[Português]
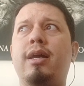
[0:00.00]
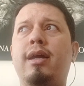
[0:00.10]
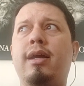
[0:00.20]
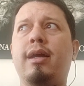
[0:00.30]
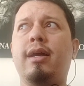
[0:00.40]

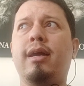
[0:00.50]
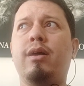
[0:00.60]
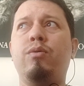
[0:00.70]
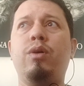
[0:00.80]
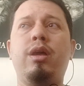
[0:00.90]

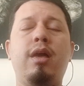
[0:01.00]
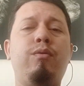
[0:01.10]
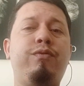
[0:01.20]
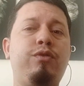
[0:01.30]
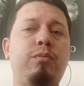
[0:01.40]
é, é
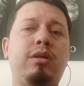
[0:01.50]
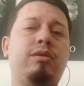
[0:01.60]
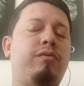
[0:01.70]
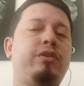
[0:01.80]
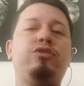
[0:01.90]
um filme que
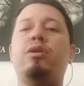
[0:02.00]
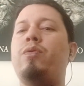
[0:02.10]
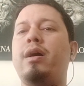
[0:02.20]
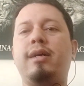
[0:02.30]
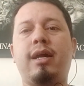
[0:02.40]
talvez
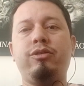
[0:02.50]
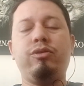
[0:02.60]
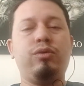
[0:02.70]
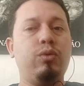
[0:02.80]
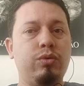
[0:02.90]
não
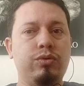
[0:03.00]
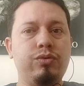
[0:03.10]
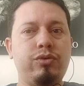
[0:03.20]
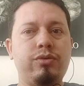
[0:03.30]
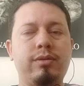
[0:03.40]
agrade
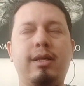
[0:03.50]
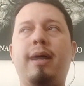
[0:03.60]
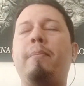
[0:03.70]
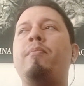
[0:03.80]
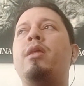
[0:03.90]
todos,
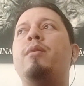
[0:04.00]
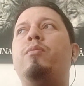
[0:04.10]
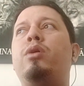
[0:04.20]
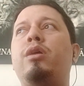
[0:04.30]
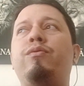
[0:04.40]
tá?
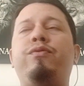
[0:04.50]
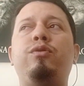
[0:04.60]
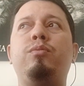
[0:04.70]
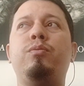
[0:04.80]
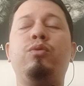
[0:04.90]
Porque é um
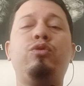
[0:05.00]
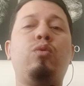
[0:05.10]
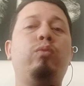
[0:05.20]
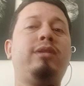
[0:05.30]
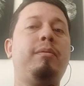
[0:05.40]
filme muito
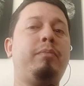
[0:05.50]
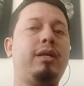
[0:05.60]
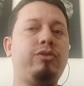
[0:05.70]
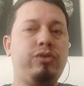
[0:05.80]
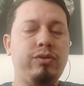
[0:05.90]

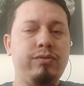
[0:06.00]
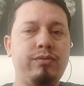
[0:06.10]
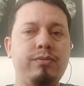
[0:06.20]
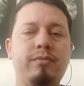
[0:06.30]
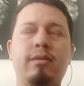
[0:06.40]

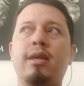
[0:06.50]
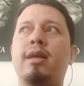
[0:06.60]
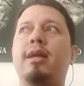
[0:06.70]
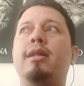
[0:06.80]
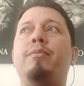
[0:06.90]
contemplativo,
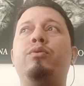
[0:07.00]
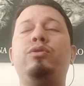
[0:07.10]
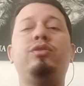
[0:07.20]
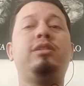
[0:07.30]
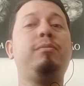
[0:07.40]
ele é
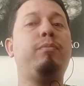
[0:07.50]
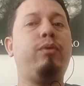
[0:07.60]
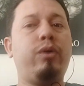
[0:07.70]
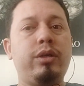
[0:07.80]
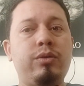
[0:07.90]
muito
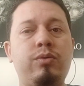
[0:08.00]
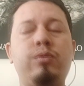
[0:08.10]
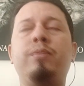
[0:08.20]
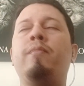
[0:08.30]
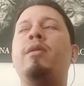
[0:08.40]

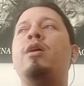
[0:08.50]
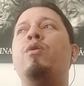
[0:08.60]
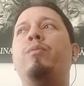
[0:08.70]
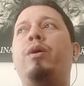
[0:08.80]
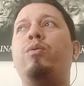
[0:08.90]
simbólico.
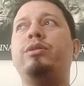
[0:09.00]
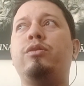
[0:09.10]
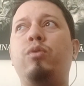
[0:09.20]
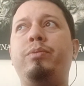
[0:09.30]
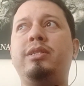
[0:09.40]
Uma
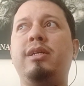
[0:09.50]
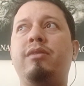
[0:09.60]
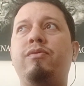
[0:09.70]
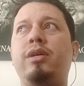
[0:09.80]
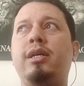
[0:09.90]
coisa que eu
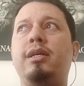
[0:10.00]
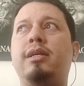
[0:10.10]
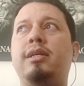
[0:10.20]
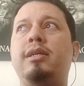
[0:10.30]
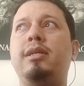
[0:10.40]
observei
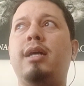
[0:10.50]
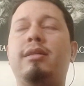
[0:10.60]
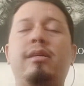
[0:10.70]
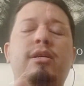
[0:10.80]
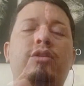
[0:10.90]
que
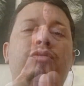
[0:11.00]
a trilha